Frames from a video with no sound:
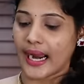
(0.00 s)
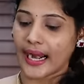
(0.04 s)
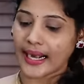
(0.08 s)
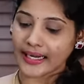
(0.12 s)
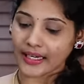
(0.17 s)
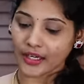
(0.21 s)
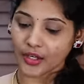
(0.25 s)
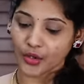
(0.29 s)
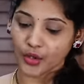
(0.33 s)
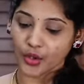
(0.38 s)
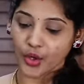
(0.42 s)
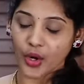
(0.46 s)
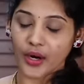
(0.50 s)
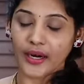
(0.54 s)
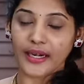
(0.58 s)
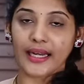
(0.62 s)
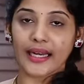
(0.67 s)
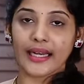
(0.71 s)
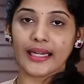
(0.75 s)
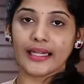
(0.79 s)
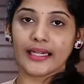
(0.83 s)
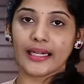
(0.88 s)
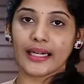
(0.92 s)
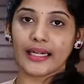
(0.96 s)
అండ్
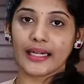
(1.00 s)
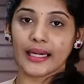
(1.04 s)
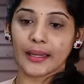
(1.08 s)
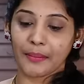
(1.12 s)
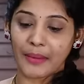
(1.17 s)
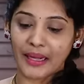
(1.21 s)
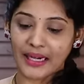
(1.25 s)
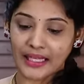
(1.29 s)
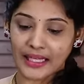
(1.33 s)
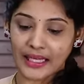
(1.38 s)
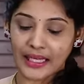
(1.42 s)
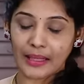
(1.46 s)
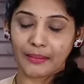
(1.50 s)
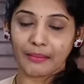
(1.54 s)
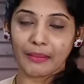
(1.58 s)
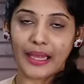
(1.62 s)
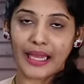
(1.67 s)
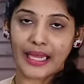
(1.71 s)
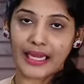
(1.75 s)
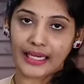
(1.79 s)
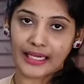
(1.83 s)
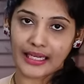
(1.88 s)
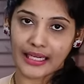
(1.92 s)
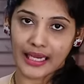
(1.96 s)
ఇంకొకటి ఏంటంటే మనకి
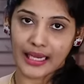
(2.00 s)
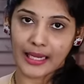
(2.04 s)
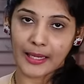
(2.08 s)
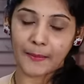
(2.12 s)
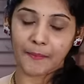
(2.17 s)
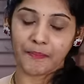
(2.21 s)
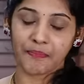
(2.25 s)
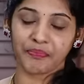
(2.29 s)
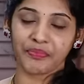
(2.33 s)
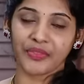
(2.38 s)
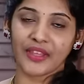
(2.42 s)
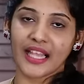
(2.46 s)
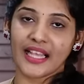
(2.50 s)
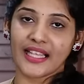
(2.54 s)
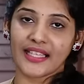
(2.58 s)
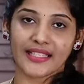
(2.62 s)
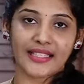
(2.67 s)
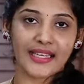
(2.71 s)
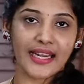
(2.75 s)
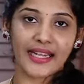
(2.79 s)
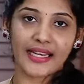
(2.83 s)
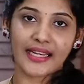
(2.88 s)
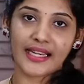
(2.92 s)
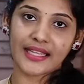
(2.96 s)
మెయిన్గా
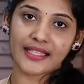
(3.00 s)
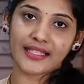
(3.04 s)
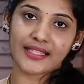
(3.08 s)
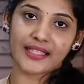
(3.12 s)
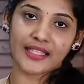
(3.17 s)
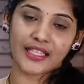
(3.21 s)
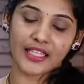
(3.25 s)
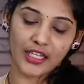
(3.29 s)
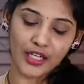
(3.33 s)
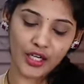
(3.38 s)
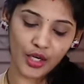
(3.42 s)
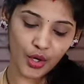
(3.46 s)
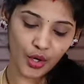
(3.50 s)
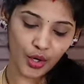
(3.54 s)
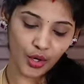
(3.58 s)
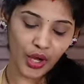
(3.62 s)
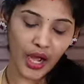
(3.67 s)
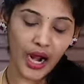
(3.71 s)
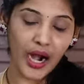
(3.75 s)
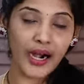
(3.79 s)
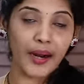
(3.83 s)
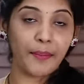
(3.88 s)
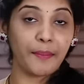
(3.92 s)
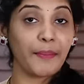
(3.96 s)
స్టెయిన్లెస్ స్టీల్లో
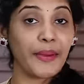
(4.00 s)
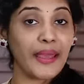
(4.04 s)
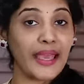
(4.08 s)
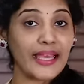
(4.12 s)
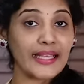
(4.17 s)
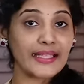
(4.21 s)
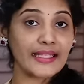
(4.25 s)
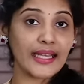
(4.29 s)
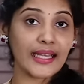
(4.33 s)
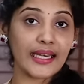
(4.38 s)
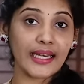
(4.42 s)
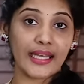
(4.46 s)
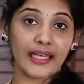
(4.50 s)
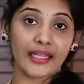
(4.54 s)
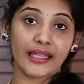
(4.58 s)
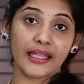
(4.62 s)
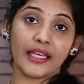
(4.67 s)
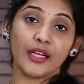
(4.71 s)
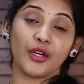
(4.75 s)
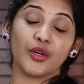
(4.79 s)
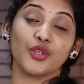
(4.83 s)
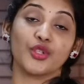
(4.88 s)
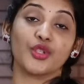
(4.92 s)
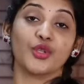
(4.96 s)
ఆ బేస్ అనేది
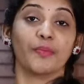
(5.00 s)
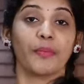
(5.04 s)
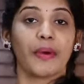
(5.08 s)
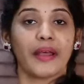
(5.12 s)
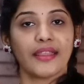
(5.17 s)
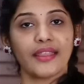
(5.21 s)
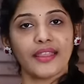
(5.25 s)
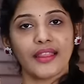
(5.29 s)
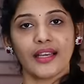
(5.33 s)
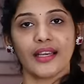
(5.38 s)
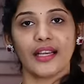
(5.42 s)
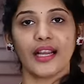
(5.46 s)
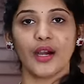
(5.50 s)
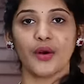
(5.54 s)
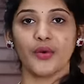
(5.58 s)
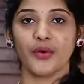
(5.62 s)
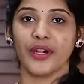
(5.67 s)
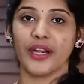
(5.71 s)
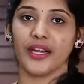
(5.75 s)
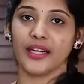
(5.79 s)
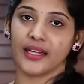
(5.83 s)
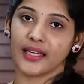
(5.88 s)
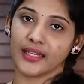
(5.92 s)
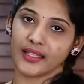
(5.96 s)
కొంచెం మందంగా
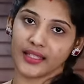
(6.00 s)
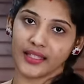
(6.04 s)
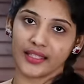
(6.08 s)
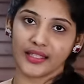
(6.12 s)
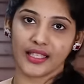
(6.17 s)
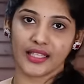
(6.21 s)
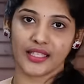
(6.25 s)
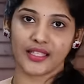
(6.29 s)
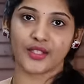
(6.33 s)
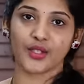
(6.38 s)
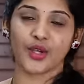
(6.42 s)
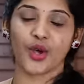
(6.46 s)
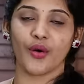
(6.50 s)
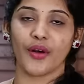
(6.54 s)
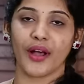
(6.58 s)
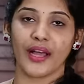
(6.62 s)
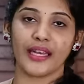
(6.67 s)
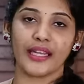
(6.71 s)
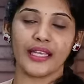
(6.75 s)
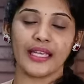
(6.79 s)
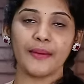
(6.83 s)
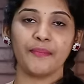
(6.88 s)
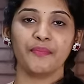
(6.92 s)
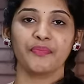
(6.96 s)
ఉండేటట్టుగా
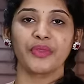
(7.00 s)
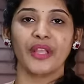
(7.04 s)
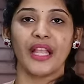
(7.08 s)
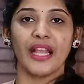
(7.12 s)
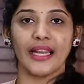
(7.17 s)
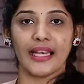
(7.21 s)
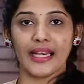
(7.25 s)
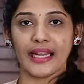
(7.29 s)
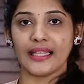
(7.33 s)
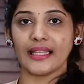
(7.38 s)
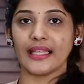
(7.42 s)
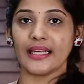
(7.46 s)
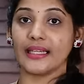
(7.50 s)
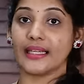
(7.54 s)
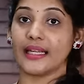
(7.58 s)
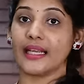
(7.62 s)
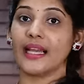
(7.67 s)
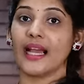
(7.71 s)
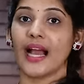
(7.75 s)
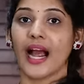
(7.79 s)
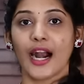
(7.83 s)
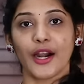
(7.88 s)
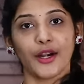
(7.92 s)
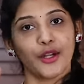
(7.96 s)
తీసుకోవాలి లేదంటే
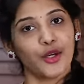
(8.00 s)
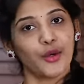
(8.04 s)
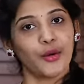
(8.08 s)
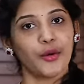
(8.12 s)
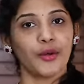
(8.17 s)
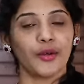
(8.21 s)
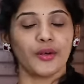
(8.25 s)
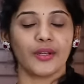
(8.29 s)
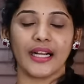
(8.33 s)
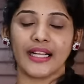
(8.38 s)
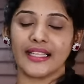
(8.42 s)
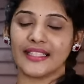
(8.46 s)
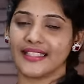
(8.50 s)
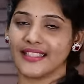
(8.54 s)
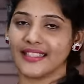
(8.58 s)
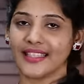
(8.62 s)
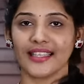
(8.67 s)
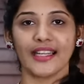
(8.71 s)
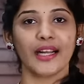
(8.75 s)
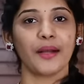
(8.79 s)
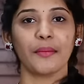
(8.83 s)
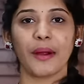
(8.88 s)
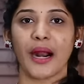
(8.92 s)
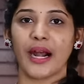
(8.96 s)
అడుగు
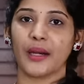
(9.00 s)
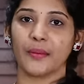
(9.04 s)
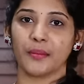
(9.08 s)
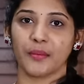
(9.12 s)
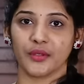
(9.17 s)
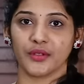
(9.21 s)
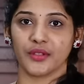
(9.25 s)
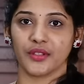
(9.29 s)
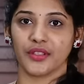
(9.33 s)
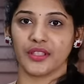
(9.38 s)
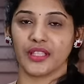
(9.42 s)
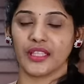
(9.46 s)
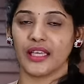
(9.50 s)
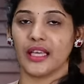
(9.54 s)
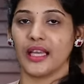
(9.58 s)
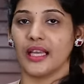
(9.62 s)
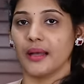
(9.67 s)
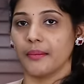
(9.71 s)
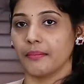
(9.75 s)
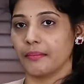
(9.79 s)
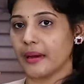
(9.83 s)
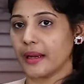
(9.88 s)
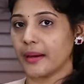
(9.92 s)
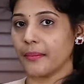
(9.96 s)
ఖచ్చితంగా మాడిపోతుంది
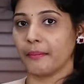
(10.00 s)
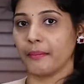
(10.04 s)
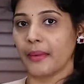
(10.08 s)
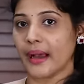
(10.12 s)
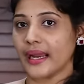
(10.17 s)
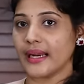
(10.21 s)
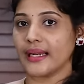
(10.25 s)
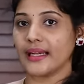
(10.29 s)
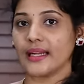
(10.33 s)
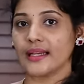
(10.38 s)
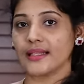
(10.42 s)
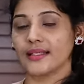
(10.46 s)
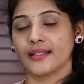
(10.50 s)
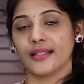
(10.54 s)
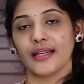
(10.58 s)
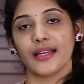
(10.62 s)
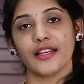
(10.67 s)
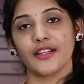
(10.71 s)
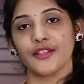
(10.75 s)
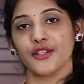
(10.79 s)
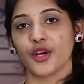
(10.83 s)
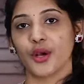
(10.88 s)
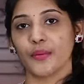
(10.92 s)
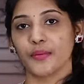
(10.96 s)
మనం బయట
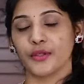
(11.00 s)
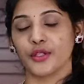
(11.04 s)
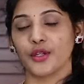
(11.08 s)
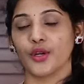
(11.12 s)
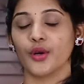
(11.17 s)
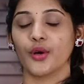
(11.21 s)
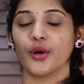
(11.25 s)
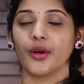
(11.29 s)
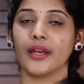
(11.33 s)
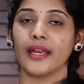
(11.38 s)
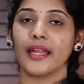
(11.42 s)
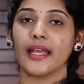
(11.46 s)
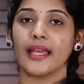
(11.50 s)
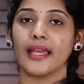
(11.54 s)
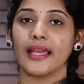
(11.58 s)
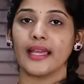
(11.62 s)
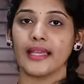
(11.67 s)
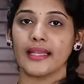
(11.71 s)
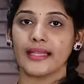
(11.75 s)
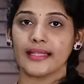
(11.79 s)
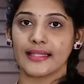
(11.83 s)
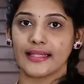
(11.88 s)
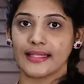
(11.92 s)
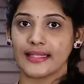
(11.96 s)
స్టీల్ షాప్స్లో కొనే
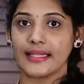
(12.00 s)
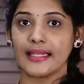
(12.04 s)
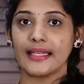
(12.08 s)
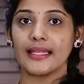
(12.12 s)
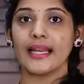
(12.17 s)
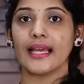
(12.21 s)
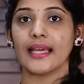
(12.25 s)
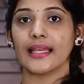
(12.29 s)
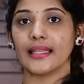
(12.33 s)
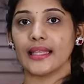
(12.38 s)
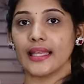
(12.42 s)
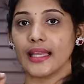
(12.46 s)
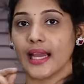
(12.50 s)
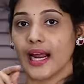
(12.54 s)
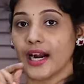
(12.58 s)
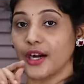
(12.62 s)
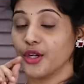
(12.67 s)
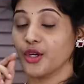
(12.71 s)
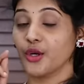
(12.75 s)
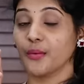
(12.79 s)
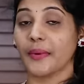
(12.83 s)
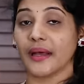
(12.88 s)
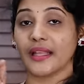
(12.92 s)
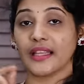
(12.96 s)
స్టీల్ అయితే
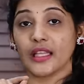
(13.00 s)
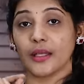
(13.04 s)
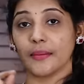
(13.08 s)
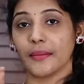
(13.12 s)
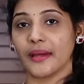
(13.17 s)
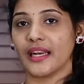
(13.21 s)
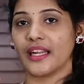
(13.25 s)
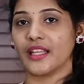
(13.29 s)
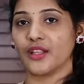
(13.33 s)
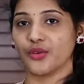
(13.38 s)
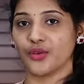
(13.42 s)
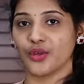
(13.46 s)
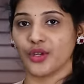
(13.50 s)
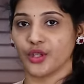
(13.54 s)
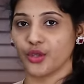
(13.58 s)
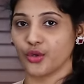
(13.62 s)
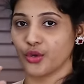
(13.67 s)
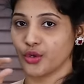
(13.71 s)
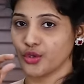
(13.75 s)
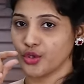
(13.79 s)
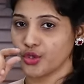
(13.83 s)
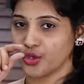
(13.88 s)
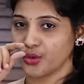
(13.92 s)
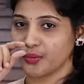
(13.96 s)
అడుగు మందం అనేది ఉండదు
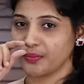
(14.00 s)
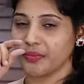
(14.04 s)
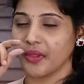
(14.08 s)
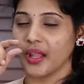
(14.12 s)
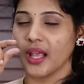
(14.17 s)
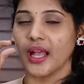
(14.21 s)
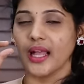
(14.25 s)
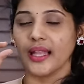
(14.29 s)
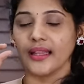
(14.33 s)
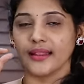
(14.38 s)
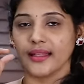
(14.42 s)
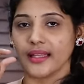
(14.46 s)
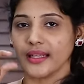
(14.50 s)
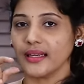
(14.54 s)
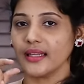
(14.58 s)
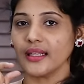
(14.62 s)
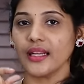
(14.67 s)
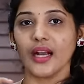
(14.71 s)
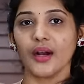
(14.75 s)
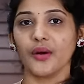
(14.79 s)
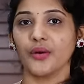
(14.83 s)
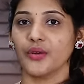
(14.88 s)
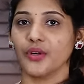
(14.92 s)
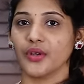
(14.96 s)
కొంచెం
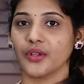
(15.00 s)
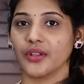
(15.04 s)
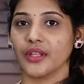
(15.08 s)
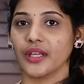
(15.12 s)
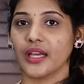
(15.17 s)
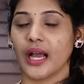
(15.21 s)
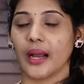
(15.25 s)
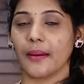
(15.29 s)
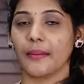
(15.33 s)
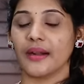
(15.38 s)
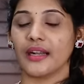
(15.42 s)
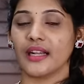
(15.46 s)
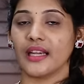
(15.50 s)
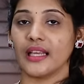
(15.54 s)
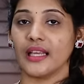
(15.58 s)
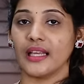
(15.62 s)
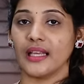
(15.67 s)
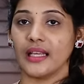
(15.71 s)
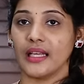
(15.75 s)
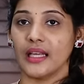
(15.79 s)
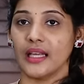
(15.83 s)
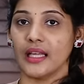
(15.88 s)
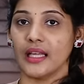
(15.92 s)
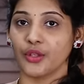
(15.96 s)
థిన్గా ఉంటుంది కాబట్టి
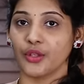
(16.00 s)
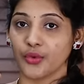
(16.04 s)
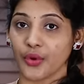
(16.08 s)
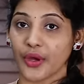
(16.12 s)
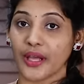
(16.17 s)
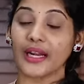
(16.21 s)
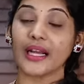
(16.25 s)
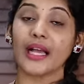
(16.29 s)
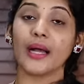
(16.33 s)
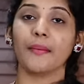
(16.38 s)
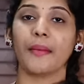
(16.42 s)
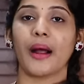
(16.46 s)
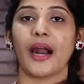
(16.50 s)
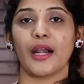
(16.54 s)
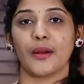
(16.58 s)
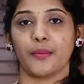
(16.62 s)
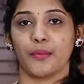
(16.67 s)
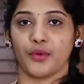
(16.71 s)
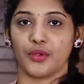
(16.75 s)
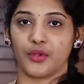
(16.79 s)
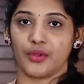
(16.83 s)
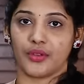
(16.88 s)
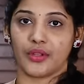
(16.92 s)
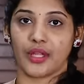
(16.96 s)
త్వరగా
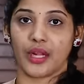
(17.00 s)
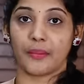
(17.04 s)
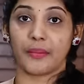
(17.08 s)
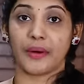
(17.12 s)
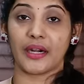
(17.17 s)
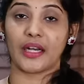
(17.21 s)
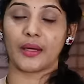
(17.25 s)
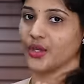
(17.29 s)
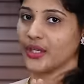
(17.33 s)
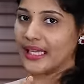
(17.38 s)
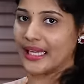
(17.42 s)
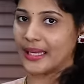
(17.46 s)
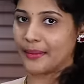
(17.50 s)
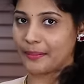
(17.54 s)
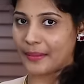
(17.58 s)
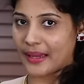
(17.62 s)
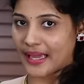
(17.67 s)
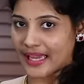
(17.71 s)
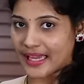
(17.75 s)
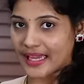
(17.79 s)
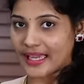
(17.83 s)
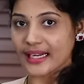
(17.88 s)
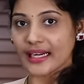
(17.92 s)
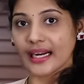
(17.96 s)
మాడిపోతుంది అనమాట ఈ
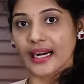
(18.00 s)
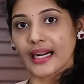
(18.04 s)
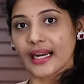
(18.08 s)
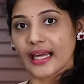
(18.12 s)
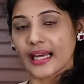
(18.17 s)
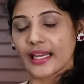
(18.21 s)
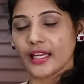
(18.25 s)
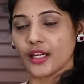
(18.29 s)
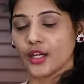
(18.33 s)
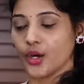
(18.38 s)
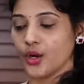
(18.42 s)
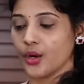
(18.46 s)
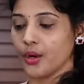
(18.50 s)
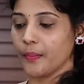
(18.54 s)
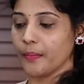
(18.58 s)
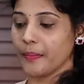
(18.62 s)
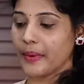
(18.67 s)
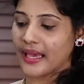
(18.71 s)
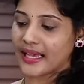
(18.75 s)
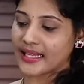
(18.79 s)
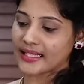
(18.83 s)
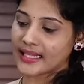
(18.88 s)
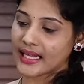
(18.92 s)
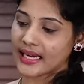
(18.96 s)
మేయర్ కడాయిలో
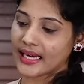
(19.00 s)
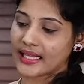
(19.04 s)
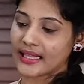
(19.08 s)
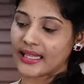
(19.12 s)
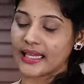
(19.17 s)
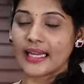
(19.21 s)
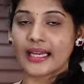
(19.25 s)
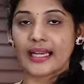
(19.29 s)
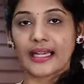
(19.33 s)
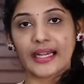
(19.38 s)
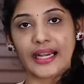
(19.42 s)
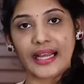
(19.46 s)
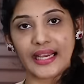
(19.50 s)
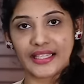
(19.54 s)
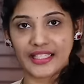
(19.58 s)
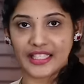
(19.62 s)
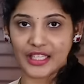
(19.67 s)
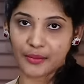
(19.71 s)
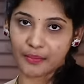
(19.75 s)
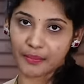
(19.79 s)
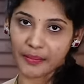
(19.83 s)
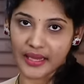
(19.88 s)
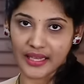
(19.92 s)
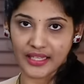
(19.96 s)
బేస్ అనేది
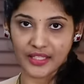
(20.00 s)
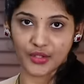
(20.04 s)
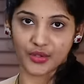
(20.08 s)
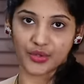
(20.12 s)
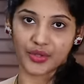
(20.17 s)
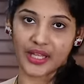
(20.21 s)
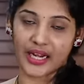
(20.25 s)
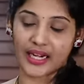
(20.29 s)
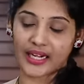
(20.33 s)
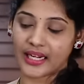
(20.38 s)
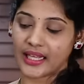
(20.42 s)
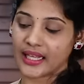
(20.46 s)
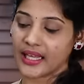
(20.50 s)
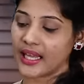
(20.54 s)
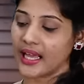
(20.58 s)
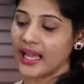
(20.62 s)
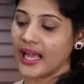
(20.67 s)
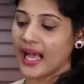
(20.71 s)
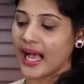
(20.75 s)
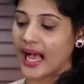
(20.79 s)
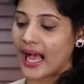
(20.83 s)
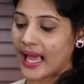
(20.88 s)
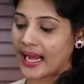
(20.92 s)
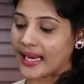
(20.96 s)
ఇండక్షన్ బేస్ ఉందండి
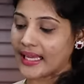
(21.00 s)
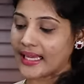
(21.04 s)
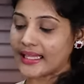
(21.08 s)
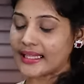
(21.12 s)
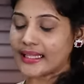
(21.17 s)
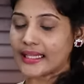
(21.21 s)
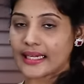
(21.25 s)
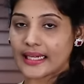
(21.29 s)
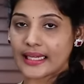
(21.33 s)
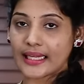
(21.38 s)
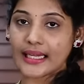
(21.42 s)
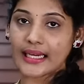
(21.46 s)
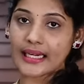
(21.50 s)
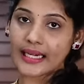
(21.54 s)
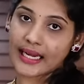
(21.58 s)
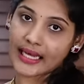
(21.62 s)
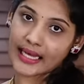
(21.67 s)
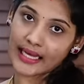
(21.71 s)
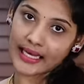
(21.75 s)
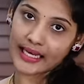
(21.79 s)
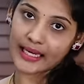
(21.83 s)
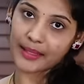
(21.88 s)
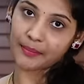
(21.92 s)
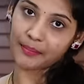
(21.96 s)
అలాగే త్రీ
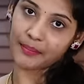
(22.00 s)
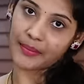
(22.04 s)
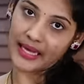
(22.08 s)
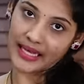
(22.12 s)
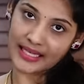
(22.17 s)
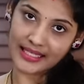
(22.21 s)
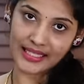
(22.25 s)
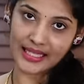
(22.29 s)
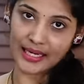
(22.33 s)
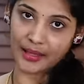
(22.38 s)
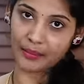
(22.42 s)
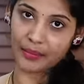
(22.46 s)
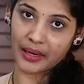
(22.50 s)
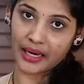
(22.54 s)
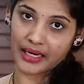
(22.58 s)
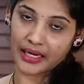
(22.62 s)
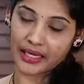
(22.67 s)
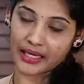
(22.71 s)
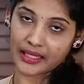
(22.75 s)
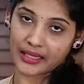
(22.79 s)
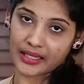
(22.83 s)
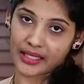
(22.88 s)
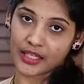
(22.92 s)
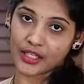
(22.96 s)
లేయర్ బేస్ అనమాట
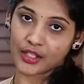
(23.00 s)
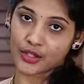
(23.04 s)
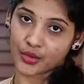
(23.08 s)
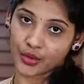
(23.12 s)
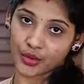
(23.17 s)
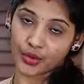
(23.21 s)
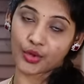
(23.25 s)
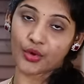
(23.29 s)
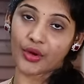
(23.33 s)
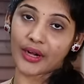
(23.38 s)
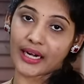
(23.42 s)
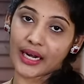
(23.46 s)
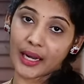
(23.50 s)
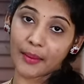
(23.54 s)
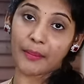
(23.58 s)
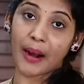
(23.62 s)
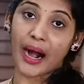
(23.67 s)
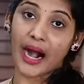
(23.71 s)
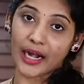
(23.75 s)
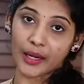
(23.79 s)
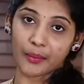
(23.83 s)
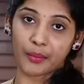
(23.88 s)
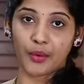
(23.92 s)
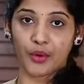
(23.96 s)
ఇది సో త్వరగా
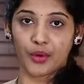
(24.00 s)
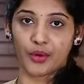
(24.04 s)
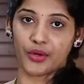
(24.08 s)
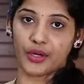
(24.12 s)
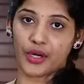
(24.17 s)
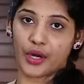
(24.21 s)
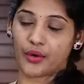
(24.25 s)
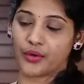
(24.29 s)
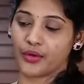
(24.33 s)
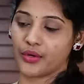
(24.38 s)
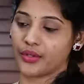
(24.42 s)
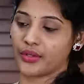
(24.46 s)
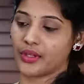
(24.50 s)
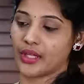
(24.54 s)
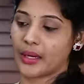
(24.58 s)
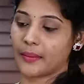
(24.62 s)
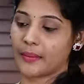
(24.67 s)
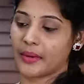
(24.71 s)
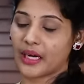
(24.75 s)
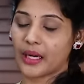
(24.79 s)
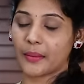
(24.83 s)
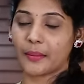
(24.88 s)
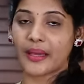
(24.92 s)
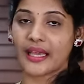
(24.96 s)
మాడిపోకుండా ఉంటుంది
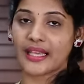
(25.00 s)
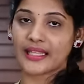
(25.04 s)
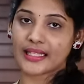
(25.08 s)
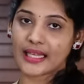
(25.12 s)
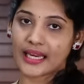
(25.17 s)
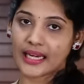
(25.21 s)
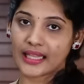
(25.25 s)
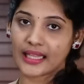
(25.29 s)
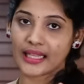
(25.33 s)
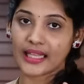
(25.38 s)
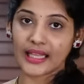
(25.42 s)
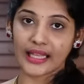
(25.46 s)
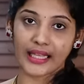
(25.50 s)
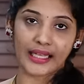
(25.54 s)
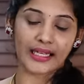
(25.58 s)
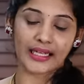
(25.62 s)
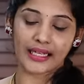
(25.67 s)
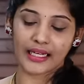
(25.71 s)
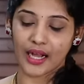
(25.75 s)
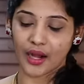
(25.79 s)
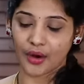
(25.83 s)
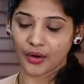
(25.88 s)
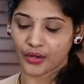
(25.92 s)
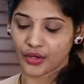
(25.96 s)
అనమాట బేస్ అనేది
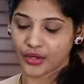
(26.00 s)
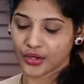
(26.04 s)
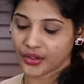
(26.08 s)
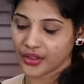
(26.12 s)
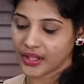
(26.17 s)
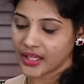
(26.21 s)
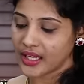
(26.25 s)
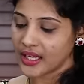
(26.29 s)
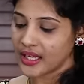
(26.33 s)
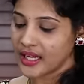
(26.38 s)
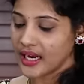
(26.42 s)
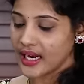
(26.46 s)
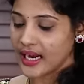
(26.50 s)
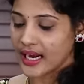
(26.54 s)
థిక్గా ఉంటుంది